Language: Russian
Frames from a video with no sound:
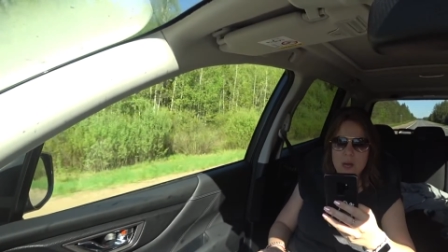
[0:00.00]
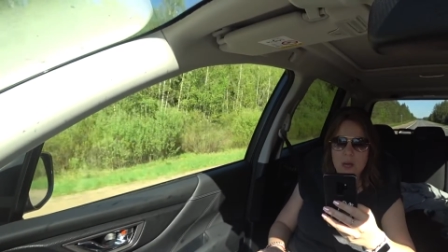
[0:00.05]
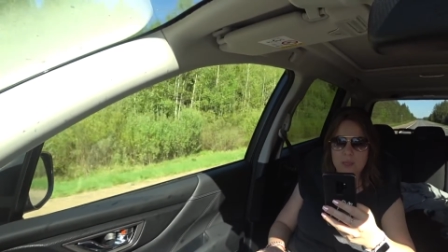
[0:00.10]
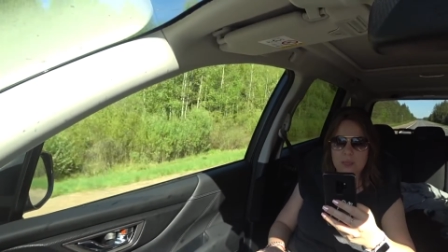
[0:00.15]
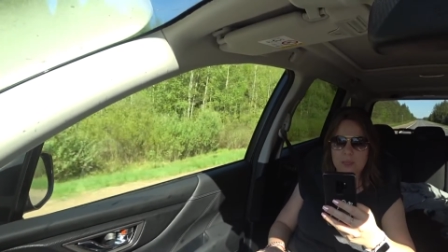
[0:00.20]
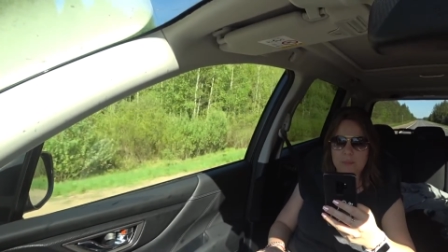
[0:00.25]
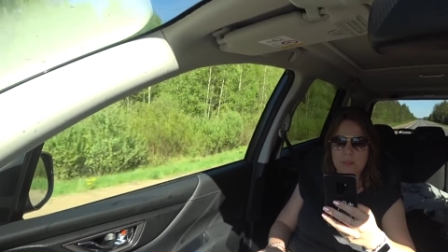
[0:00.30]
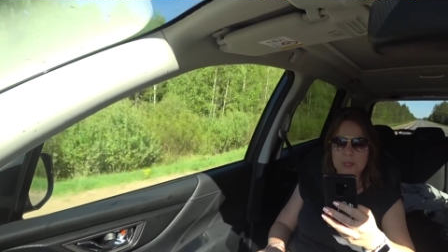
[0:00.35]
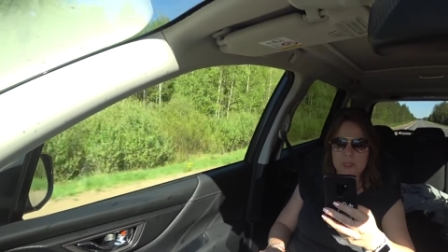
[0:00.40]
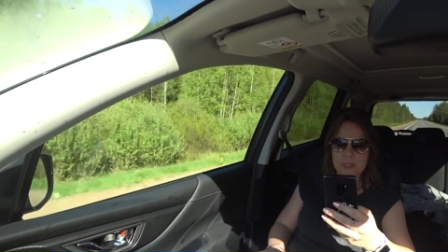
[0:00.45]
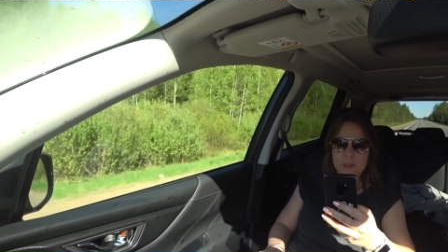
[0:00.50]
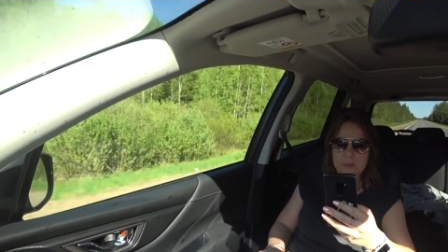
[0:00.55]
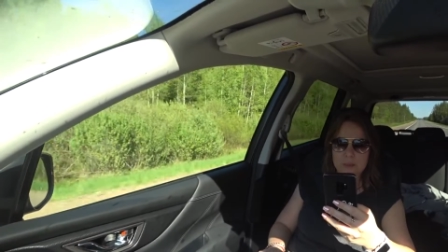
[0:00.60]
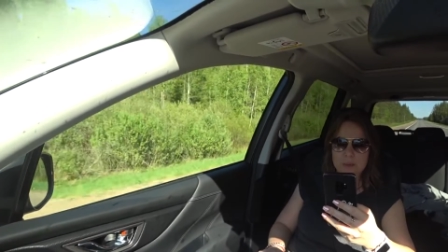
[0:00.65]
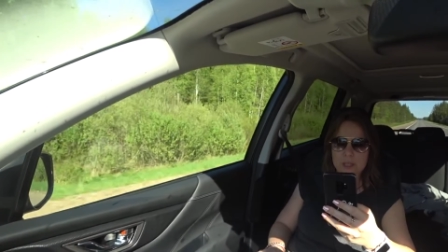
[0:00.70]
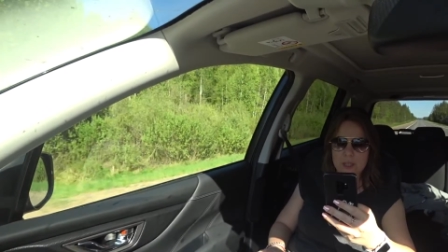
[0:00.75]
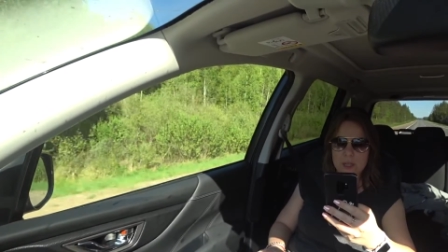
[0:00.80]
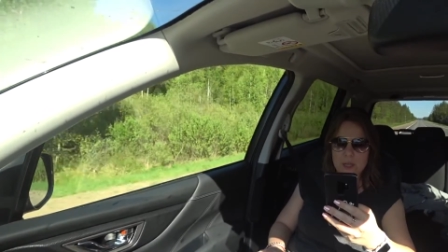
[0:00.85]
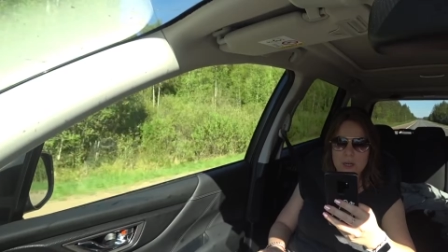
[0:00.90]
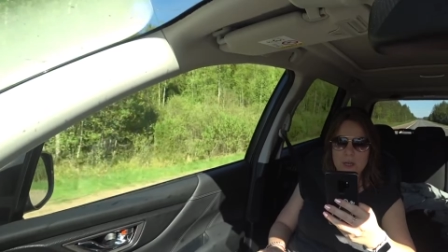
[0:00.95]
Адаптация
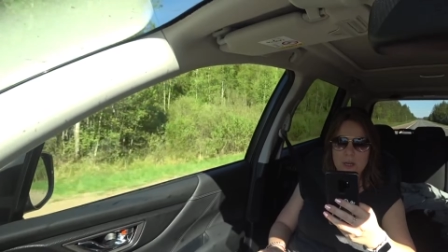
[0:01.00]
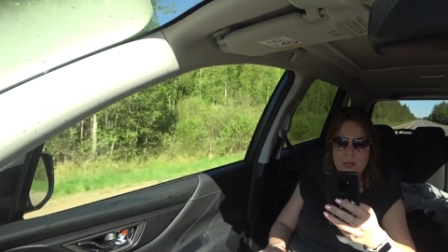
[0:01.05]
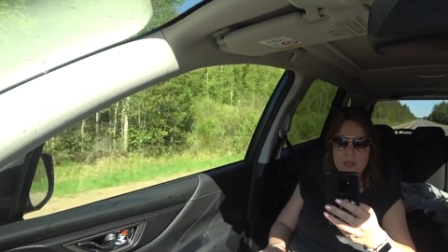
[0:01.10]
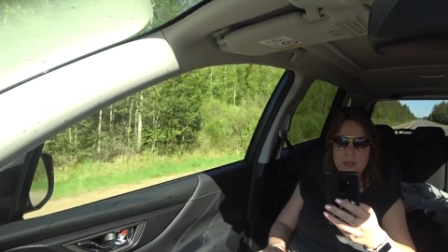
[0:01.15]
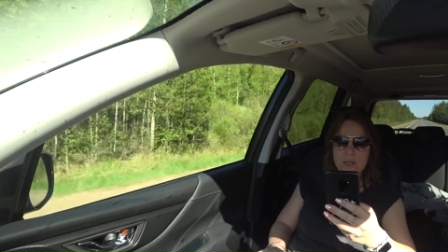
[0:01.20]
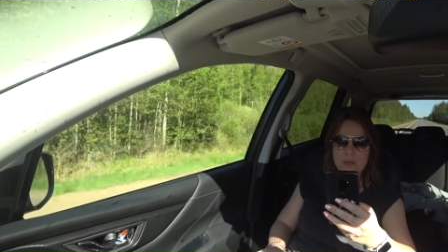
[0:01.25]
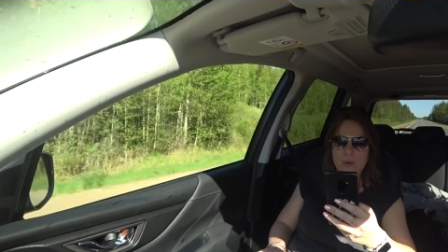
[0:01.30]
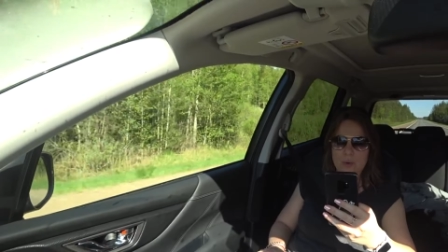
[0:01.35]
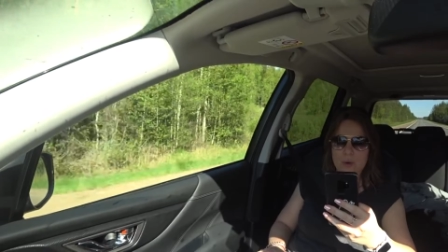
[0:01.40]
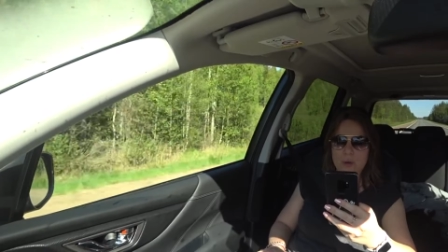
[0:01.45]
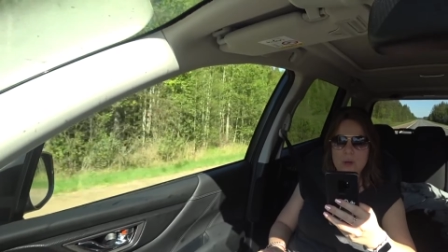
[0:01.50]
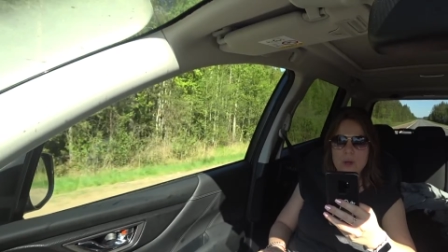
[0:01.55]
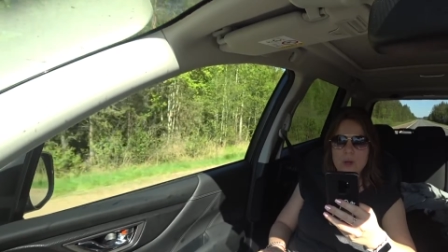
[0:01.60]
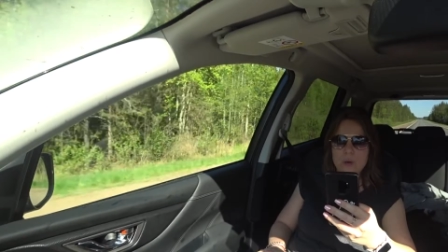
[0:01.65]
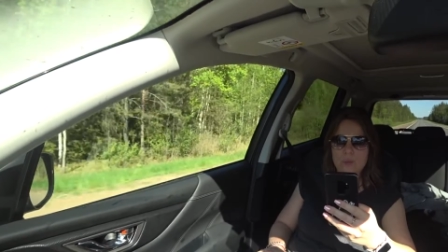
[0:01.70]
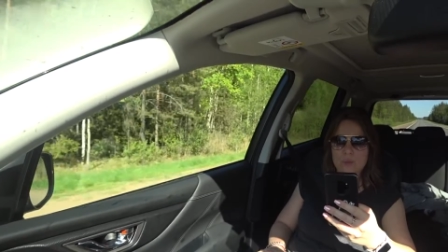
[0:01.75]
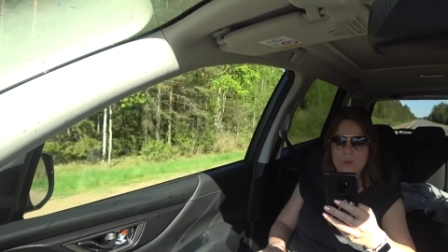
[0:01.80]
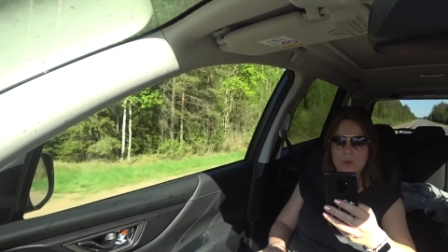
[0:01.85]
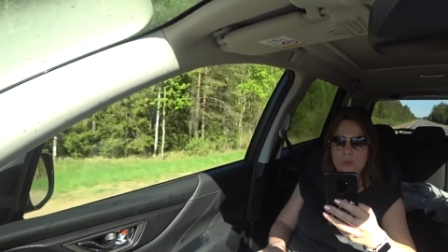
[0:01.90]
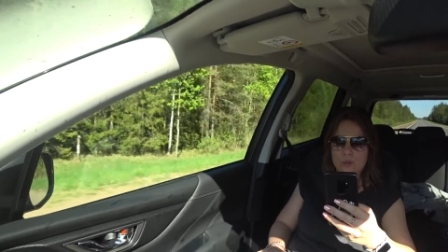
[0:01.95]
прошла хорошо,
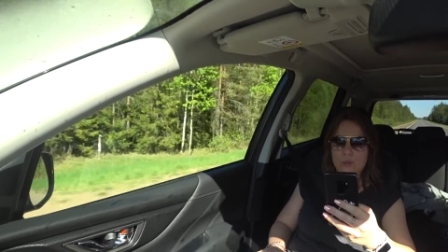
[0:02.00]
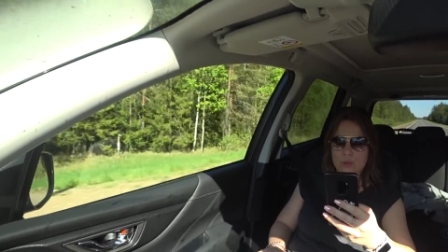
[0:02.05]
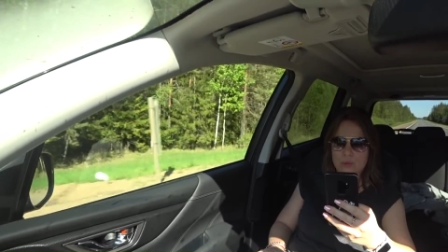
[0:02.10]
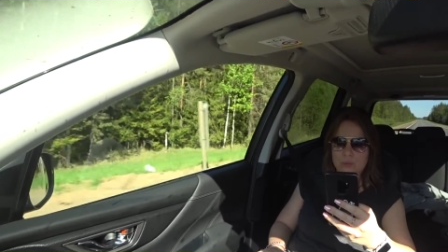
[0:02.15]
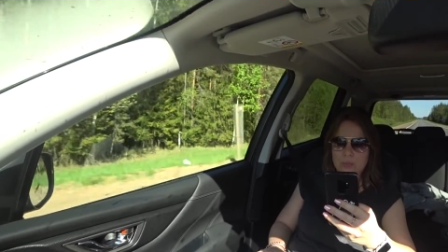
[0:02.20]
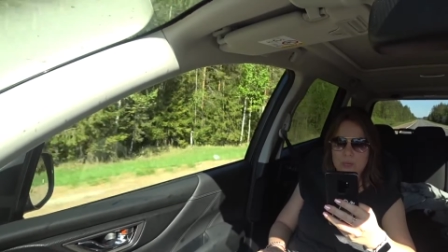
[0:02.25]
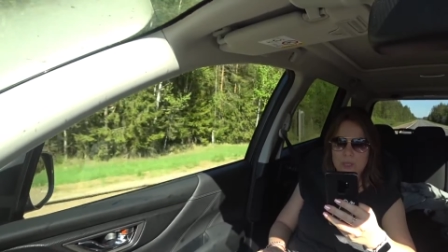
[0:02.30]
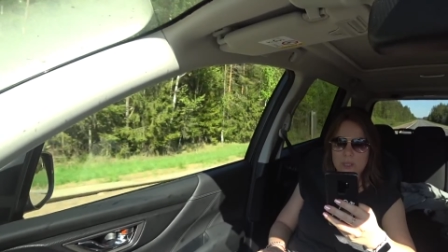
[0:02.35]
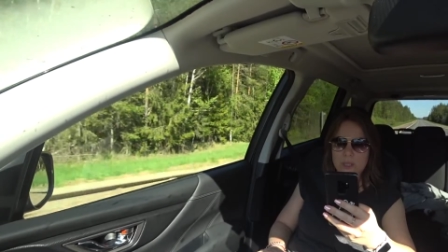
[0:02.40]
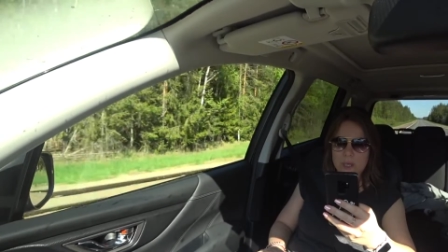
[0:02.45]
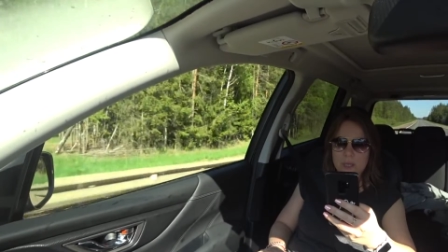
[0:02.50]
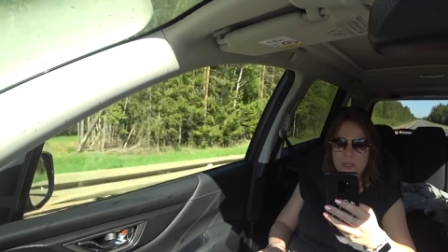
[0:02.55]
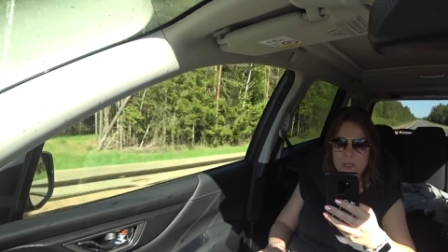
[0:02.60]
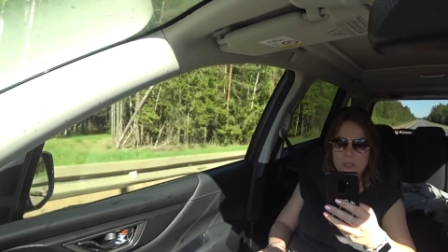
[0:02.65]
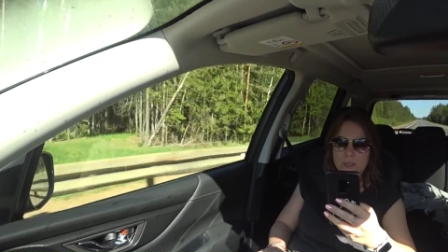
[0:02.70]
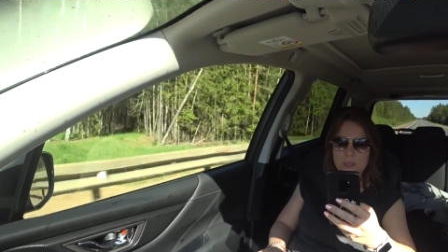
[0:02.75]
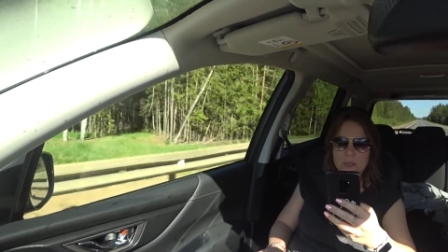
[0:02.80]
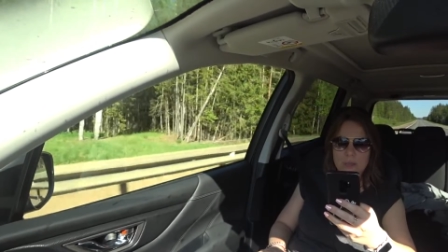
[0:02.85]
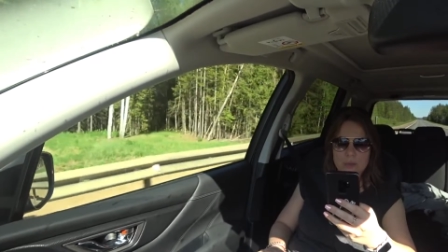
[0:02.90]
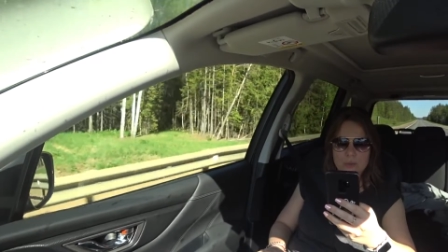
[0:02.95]
может с утра,
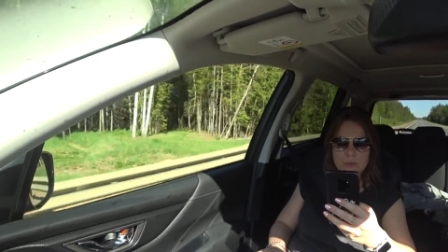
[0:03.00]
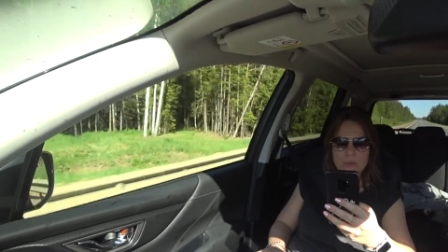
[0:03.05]
сказ...